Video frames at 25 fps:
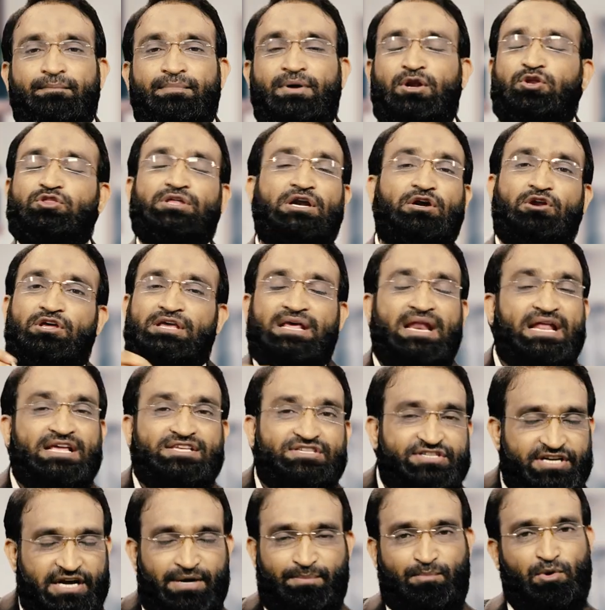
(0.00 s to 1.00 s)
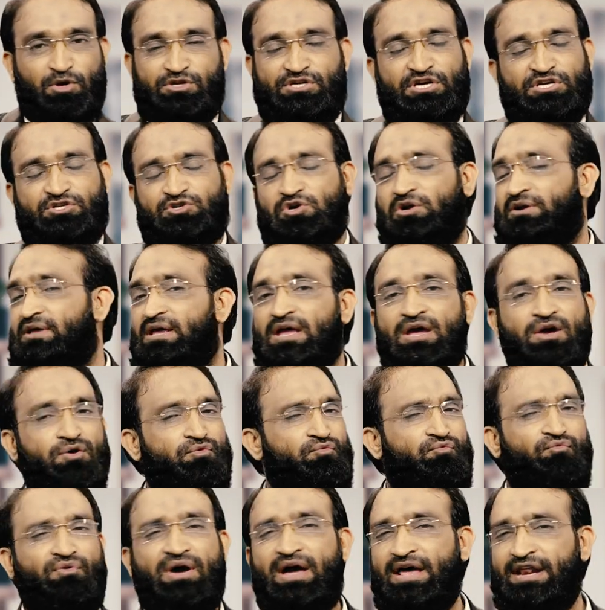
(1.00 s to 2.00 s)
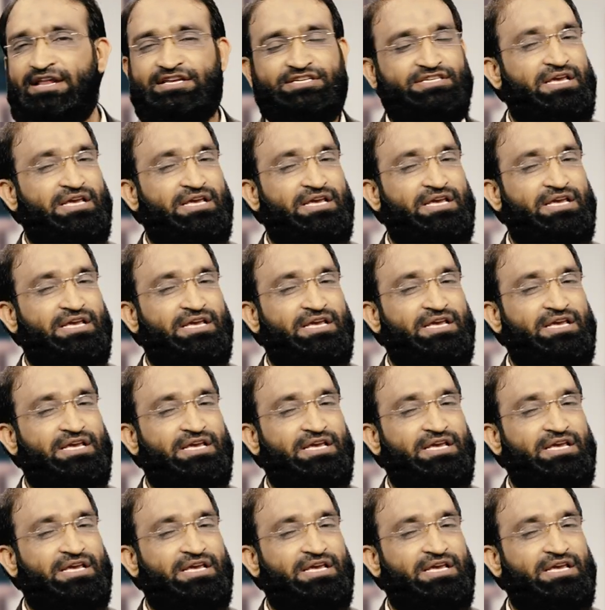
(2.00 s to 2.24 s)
మీరు దాంట్లో ఎలా సీట్ బుక్ చేసుకోవాలి వెరీ